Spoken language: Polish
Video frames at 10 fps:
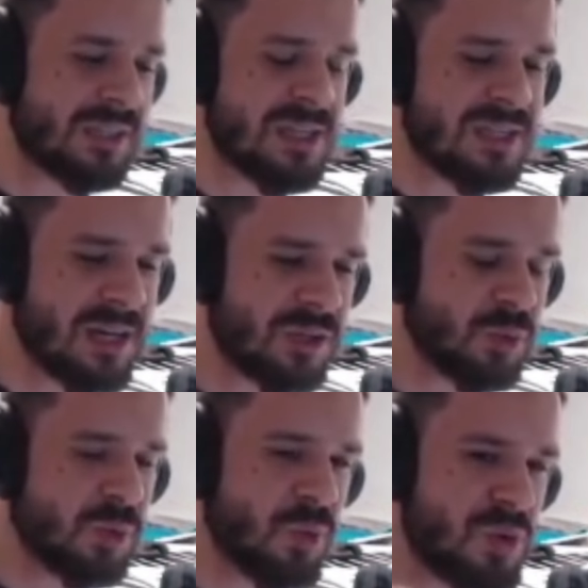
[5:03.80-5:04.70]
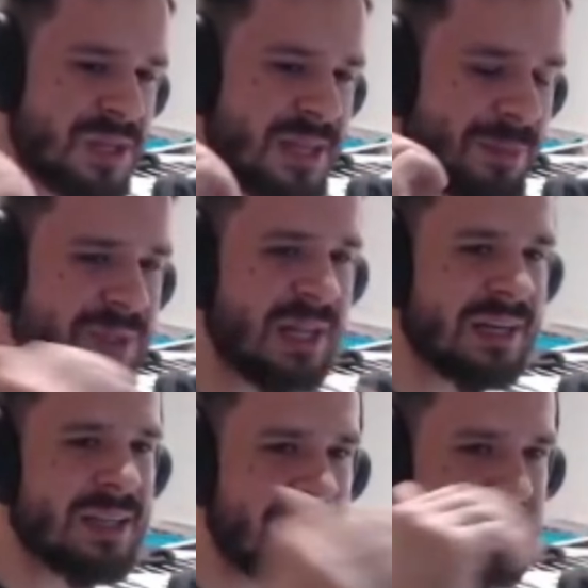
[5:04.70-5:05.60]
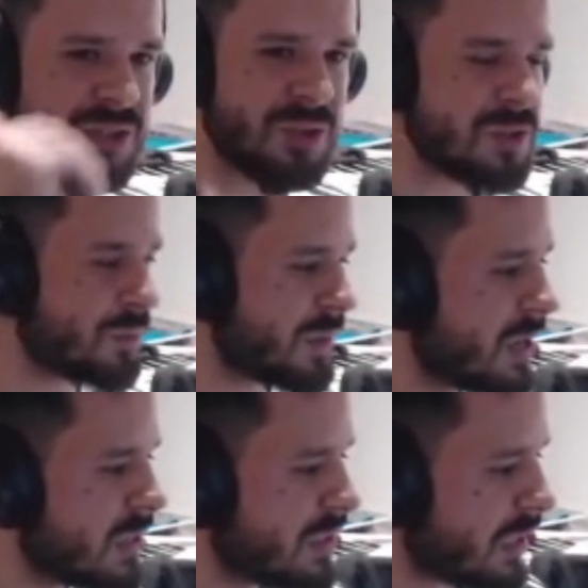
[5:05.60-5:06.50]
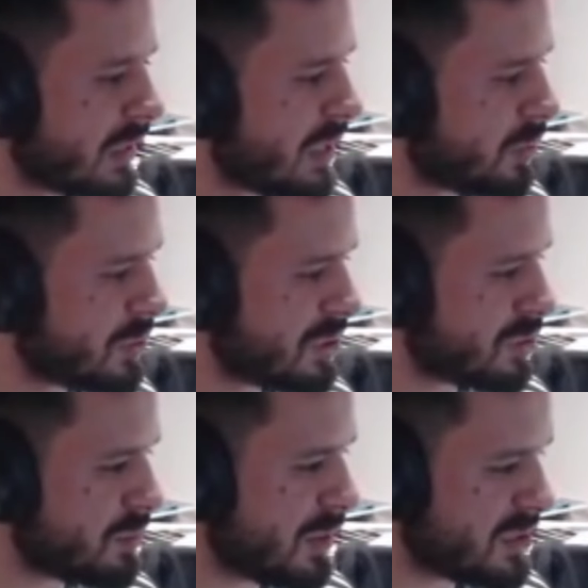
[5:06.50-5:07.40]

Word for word: deska ratunku i napi tę osobę jak na najgorszego się.